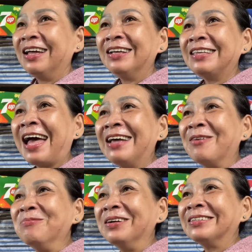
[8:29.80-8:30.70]
ăn chay
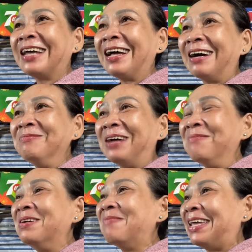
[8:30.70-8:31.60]
cũng được chắc cỡ
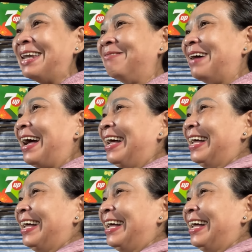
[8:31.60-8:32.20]
cỡ mười mấy năm hả